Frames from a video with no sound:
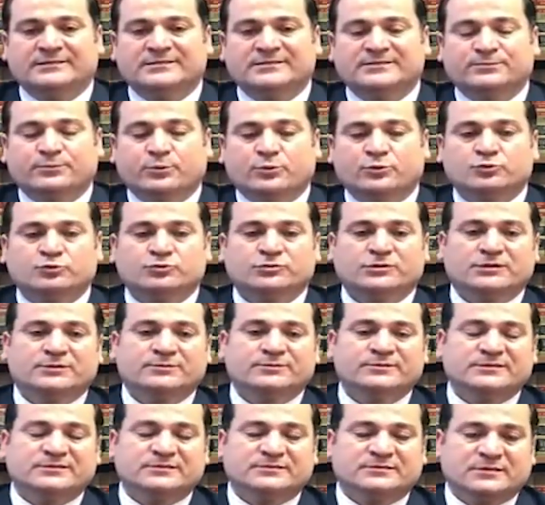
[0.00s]

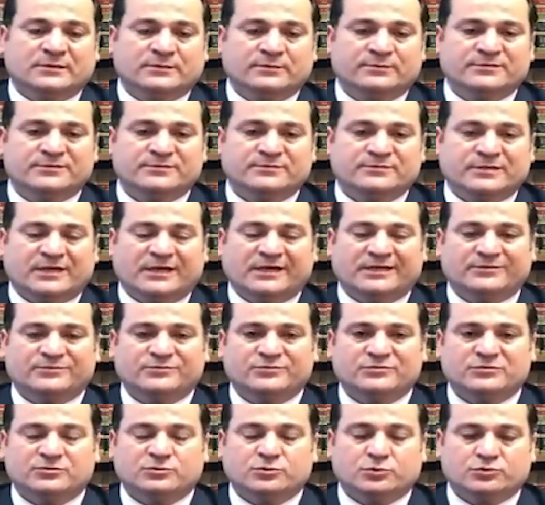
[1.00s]
sporcularımızın tabii bizim
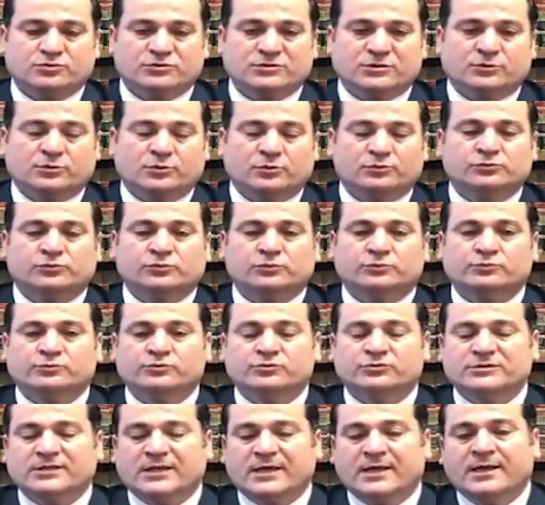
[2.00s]
takipçisi sorusuna
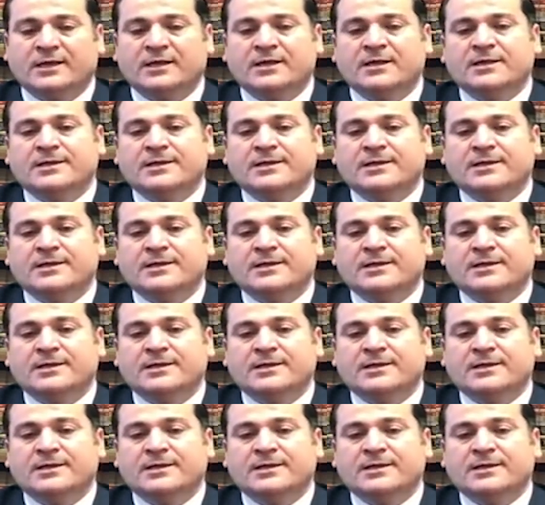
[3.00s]
döndüğümüzde